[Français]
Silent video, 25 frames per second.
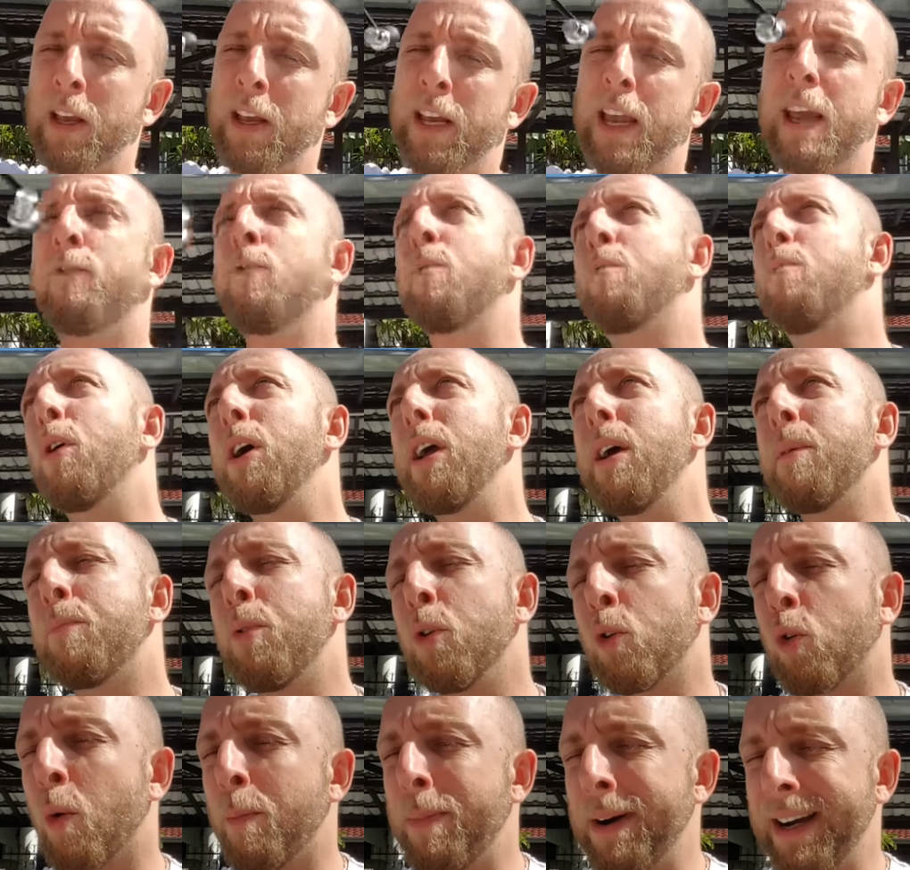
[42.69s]
Et vous pourrez un peu
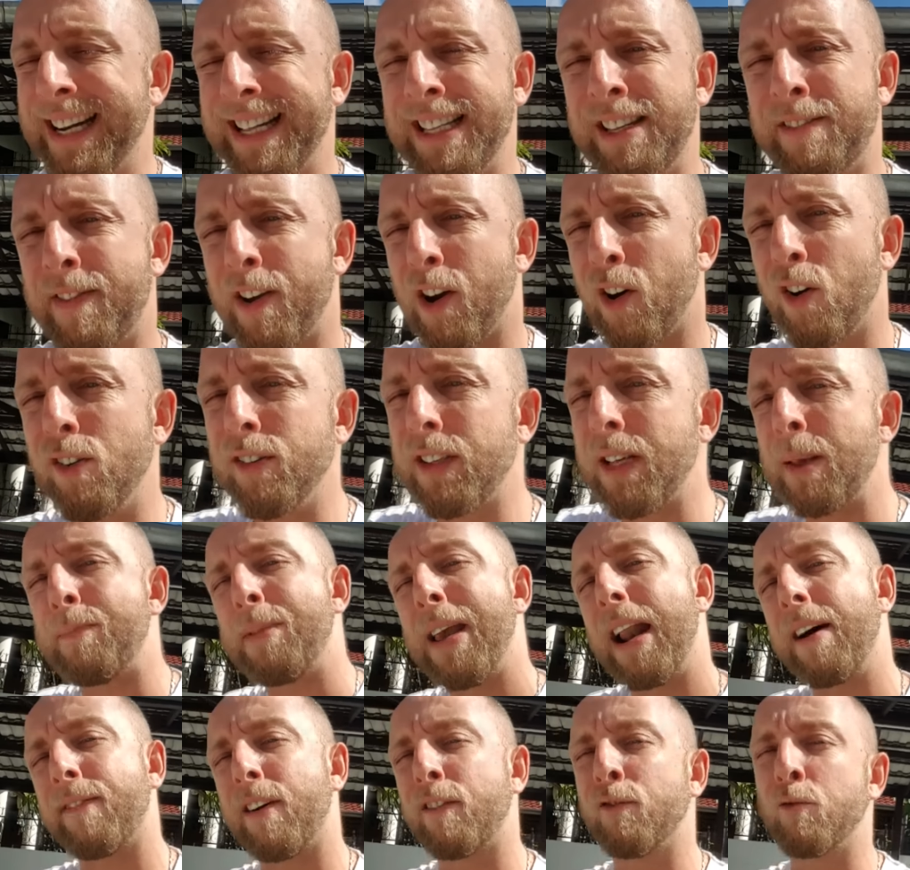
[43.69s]
comparer la différence. Et puis
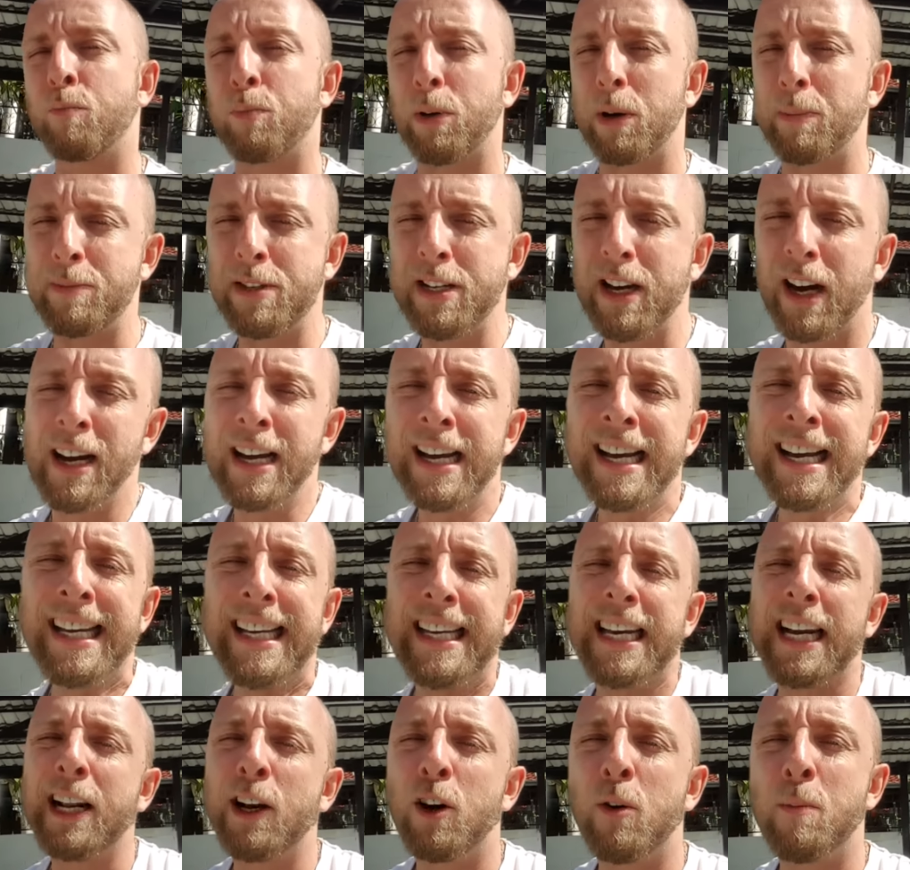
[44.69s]
à la fin, vous pourrez me dire
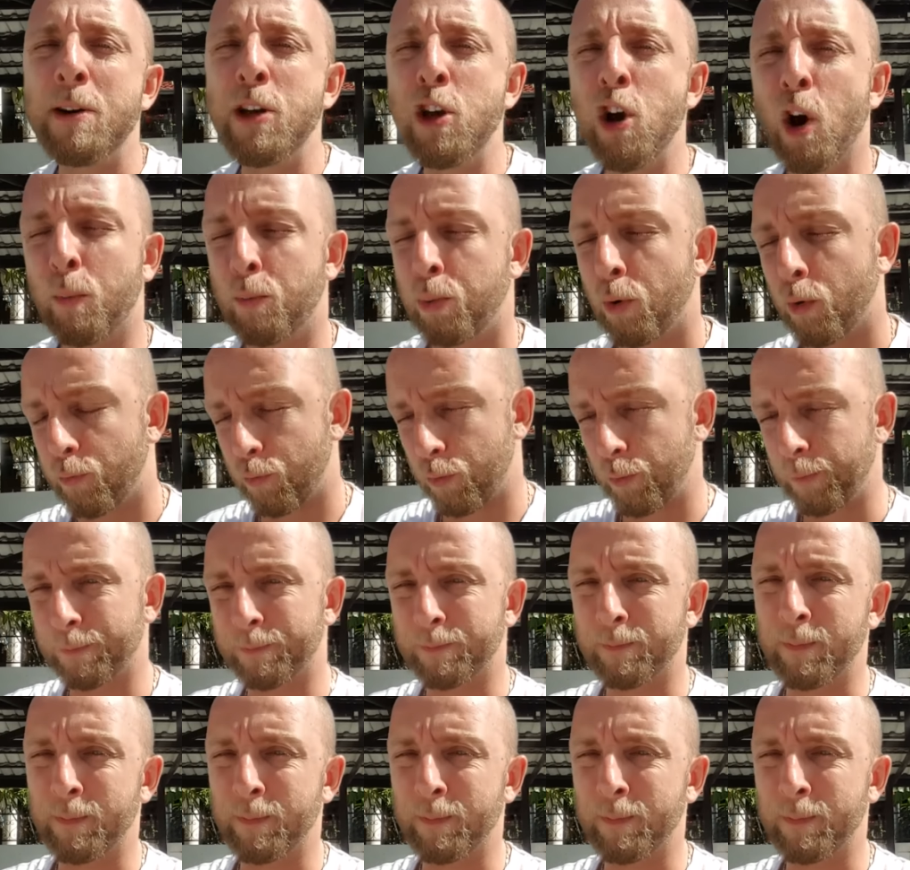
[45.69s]
quel est le meilleur pour vous.